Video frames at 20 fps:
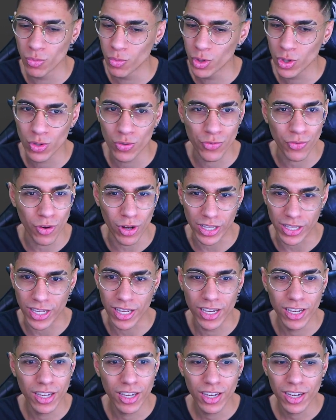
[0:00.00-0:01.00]
muito
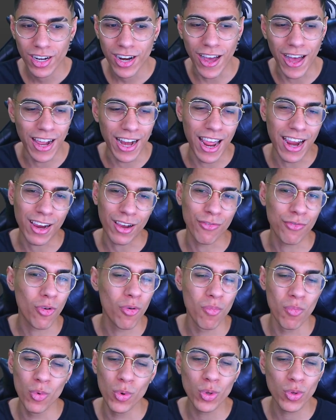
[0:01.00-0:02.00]
foda. Caraca,
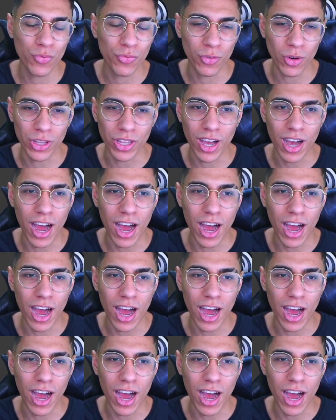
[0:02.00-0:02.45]
ficou muito foda.